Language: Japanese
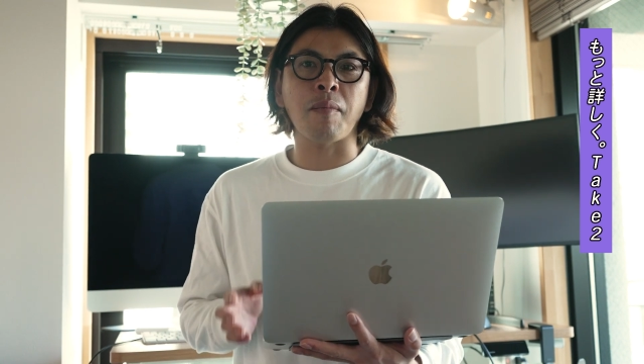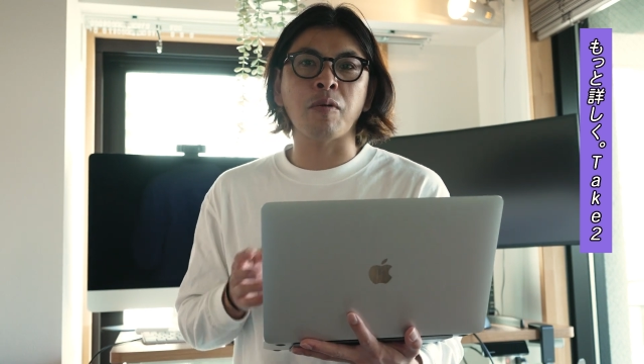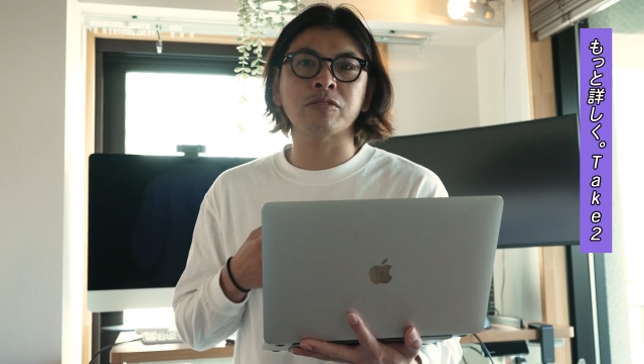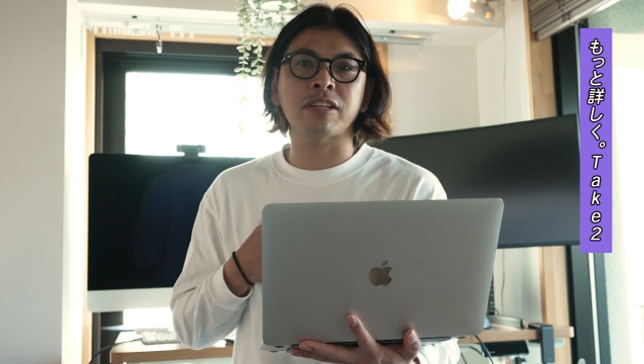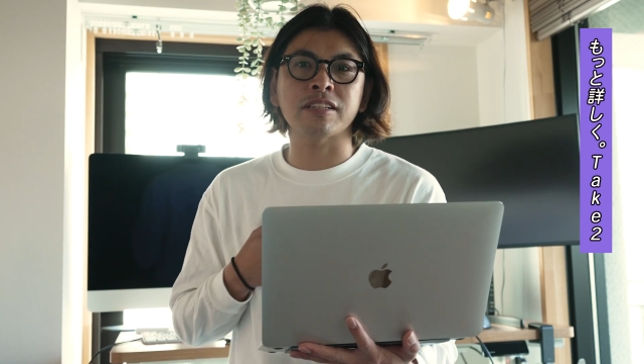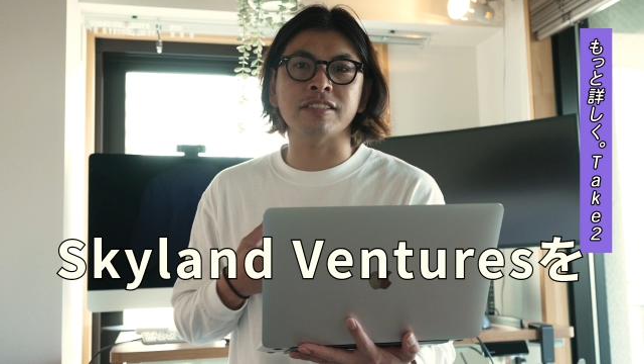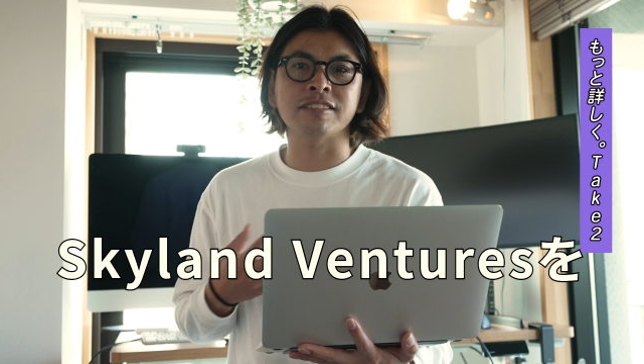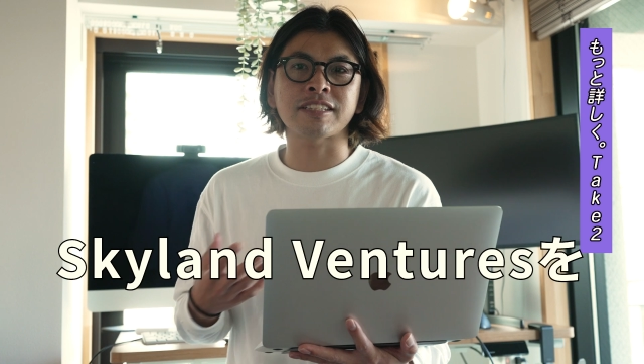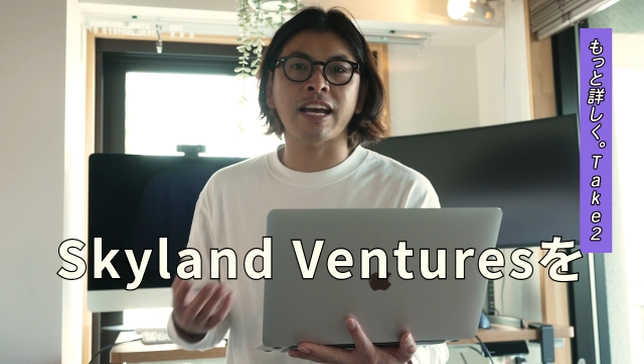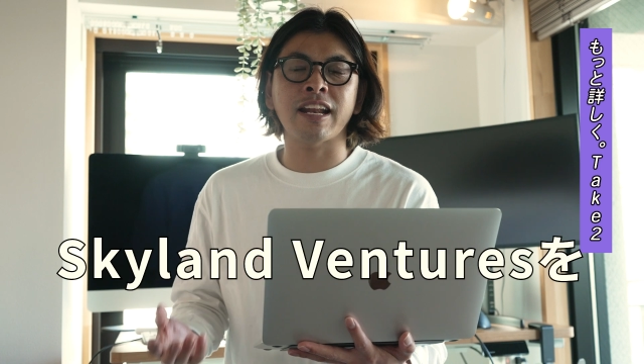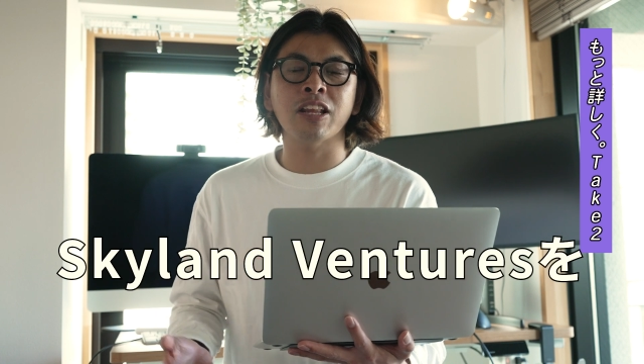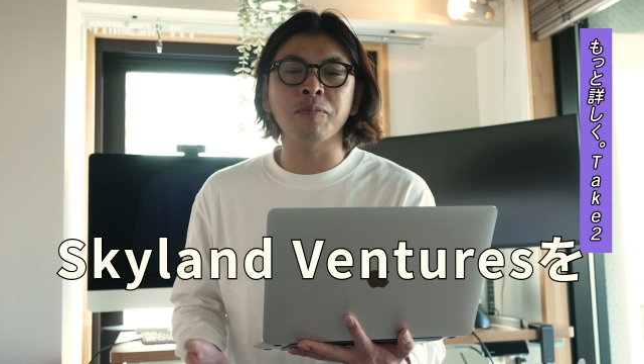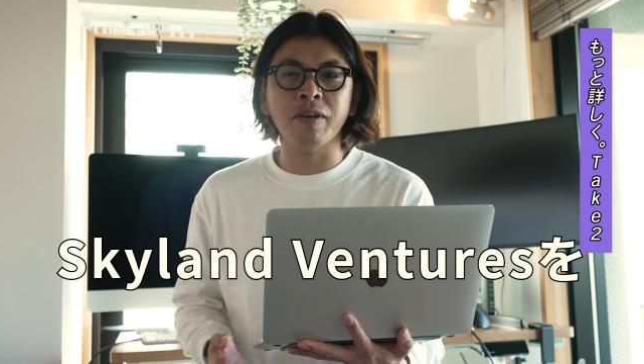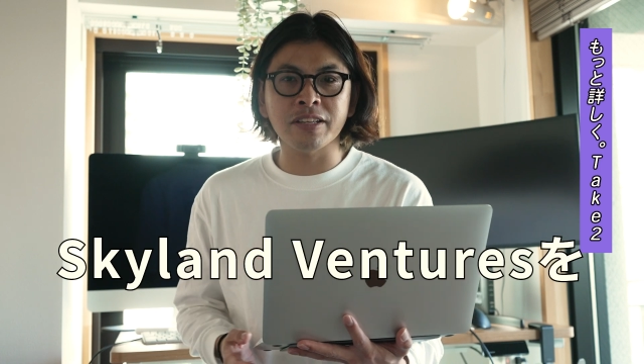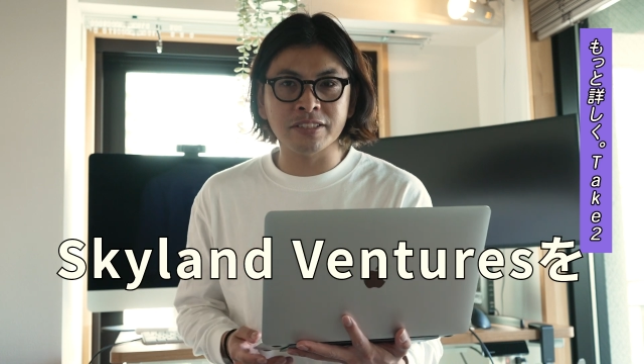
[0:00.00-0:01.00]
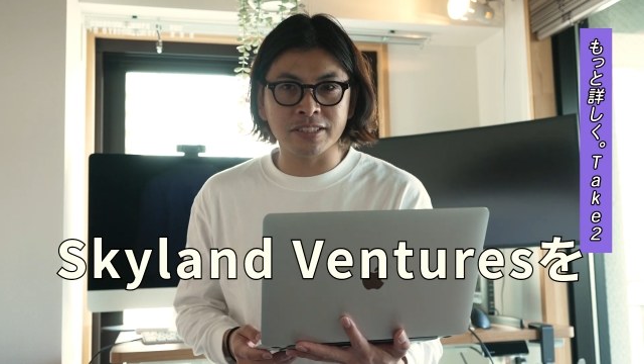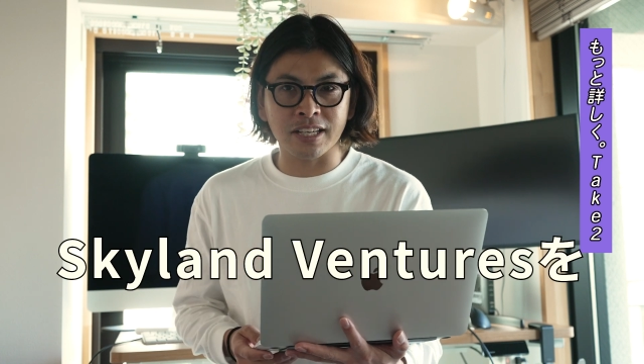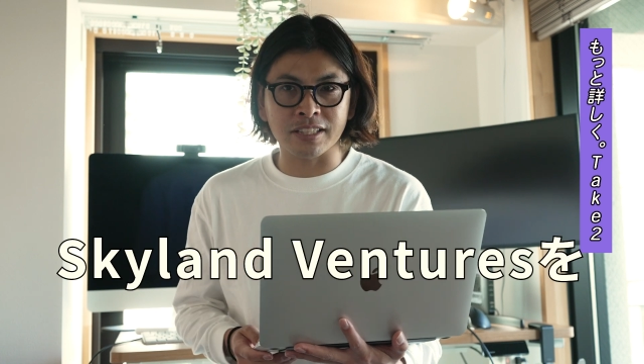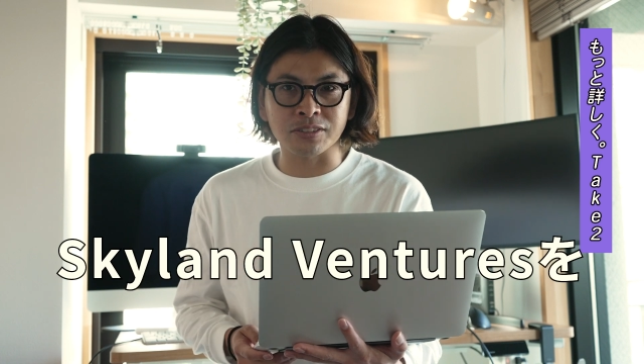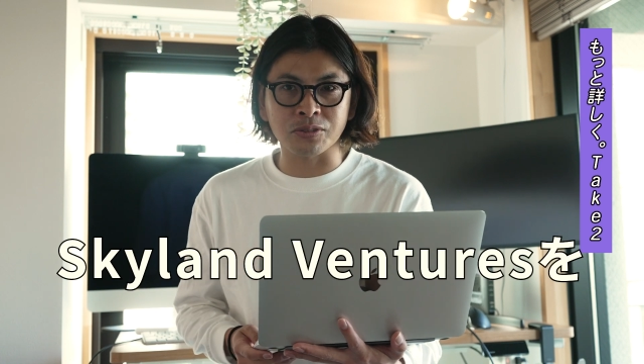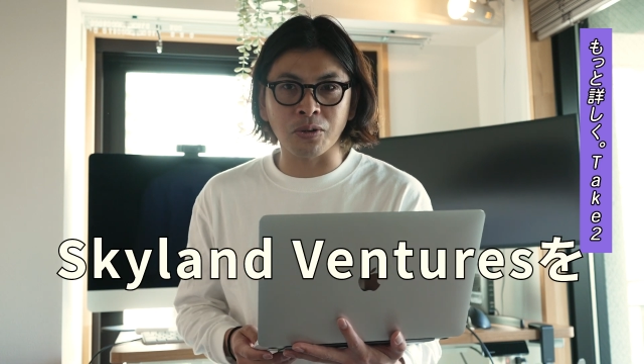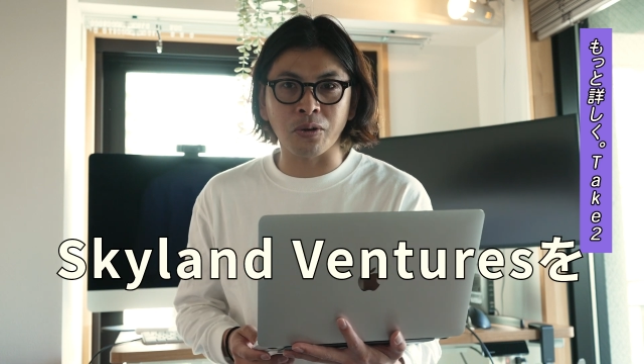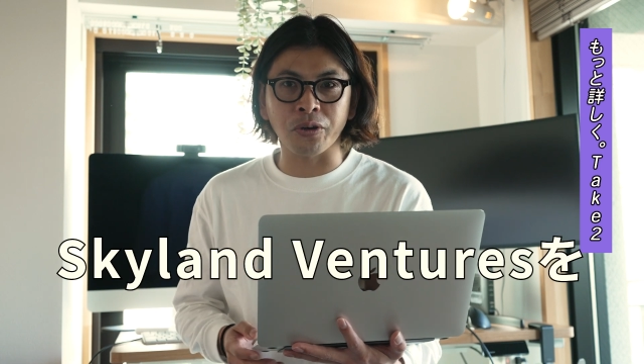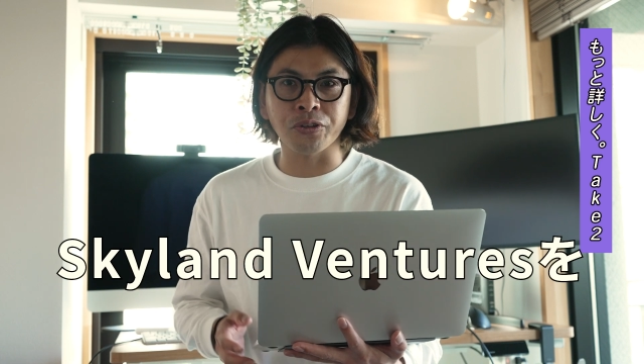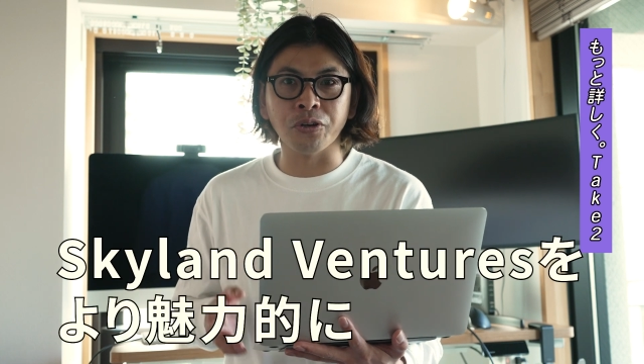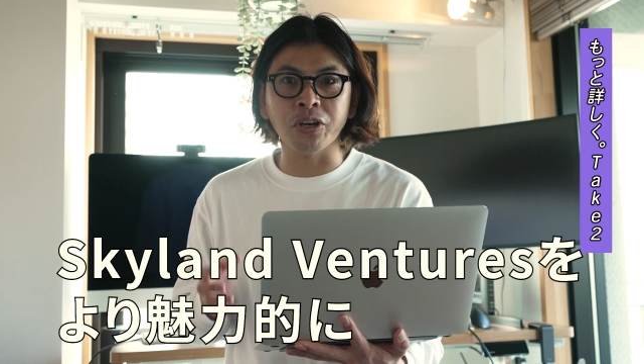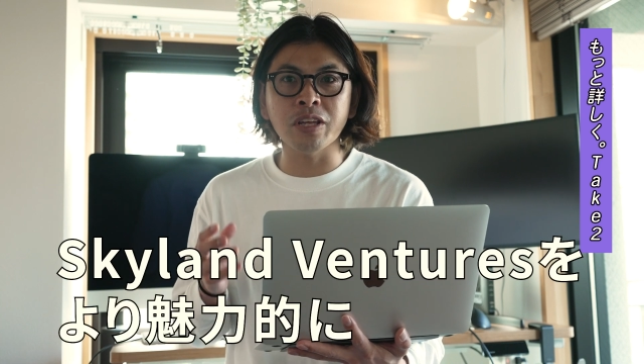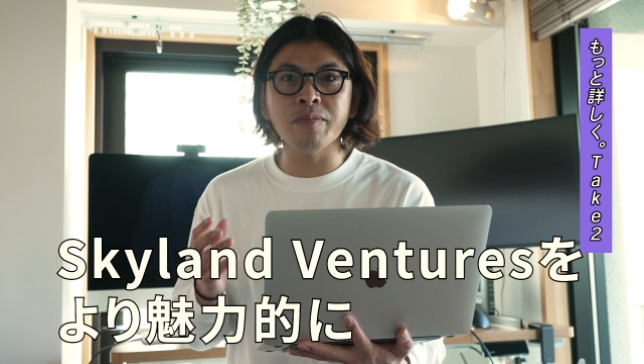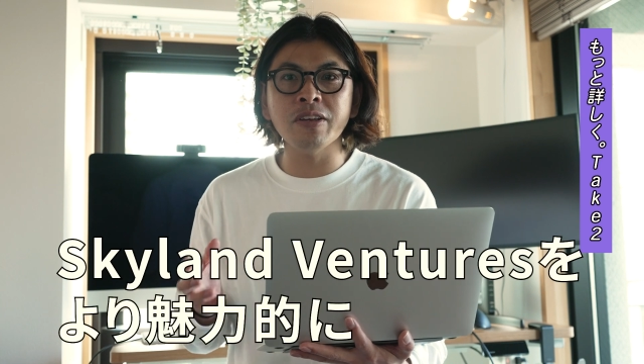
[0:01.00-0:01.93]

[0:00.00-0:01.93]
僕たちスカイランドベンチャーズをより